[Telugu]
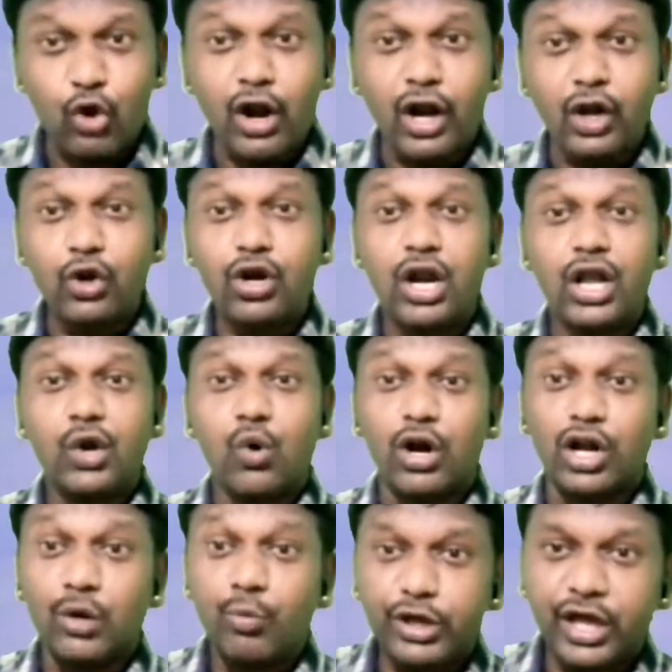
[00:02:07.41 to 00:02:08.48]
క్వారంటైన్ ఉండడానికి
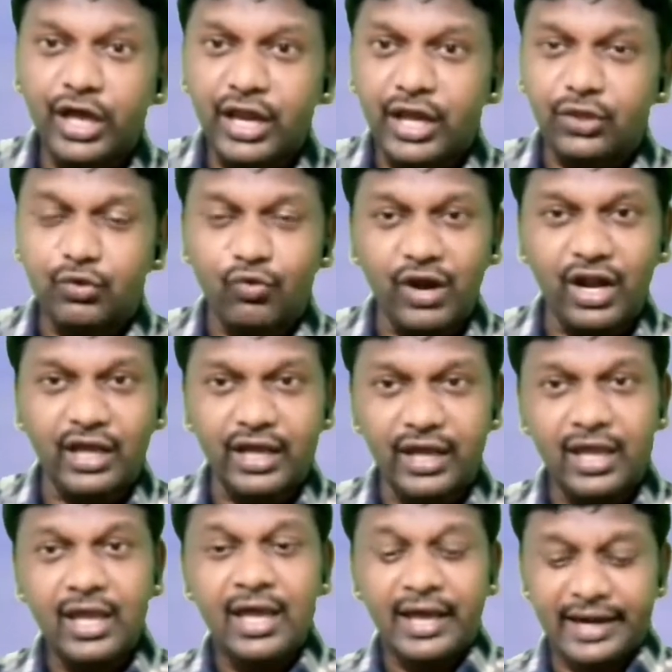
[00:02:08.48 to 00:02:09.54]
హోటల్ బుకింగ్ లేదు వాళ్ళకి
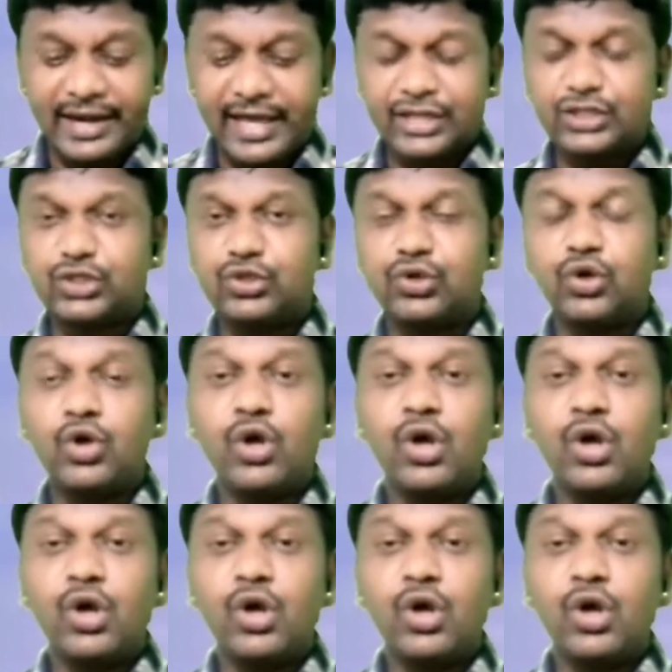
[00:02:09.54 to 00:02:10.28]
నెక్స్ట్